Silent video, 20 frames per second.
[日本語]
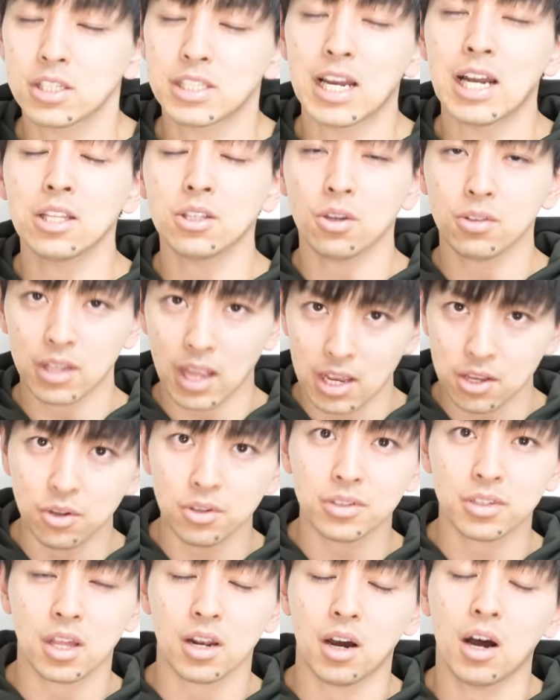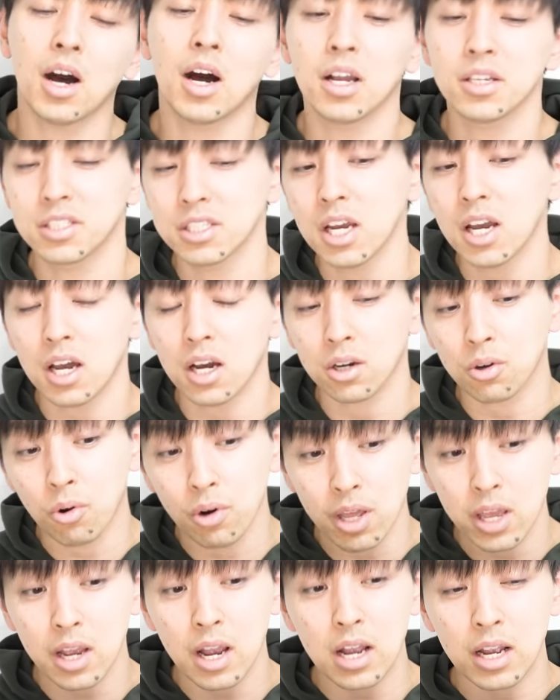ちゃんと頼ったら、ああ、じゃあ
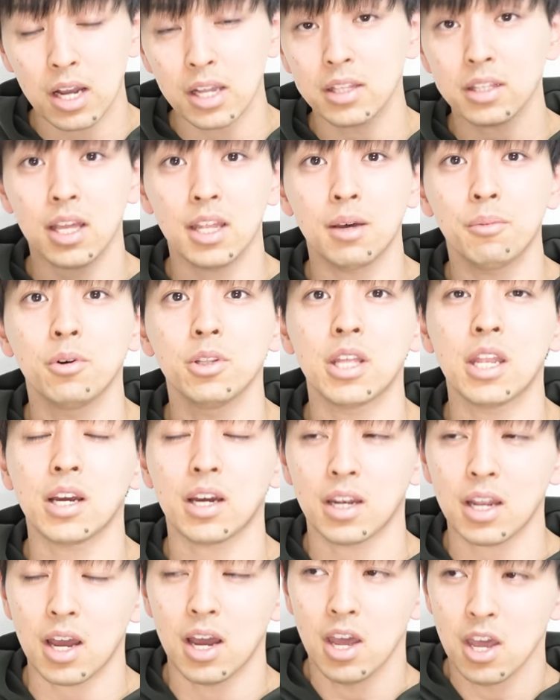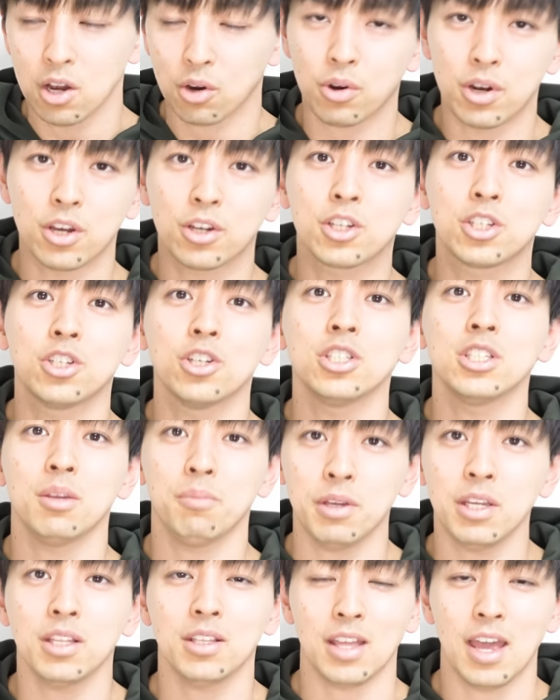これが簡単な問題だから、これ復習して
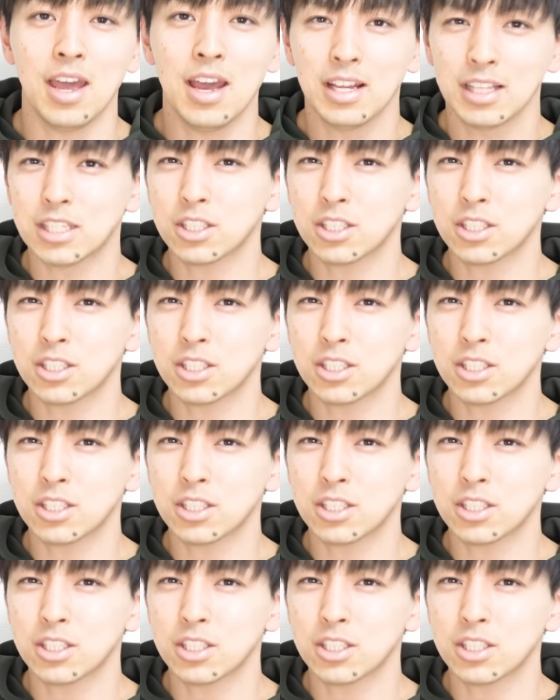みって。